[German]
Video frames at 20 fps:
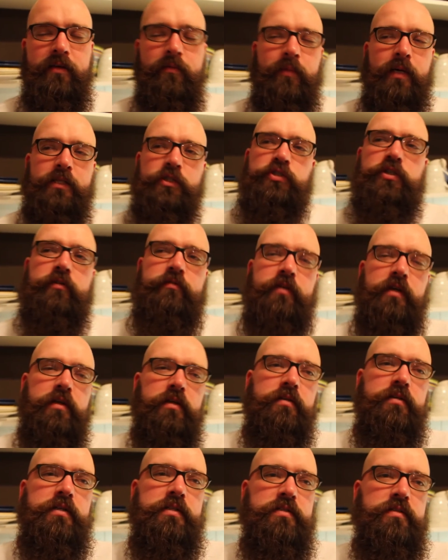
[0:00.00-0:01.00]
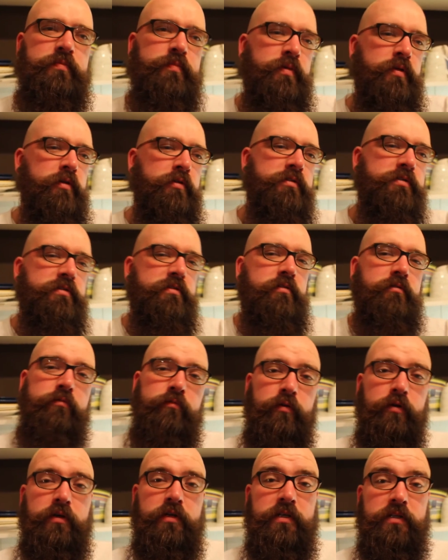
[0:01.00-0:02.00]
Gemeinschaft ja nicht. Also, es
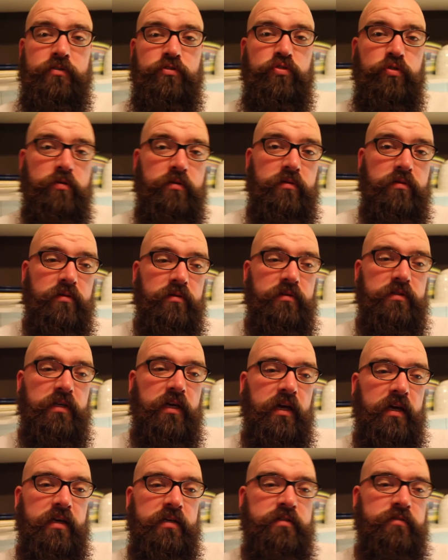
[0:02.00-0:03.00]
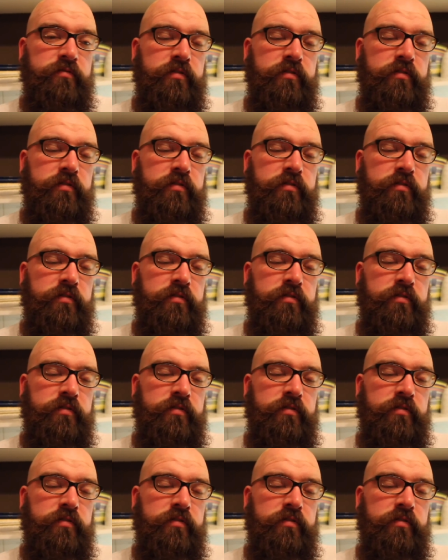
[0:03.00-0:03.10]
nun wirklich schon recht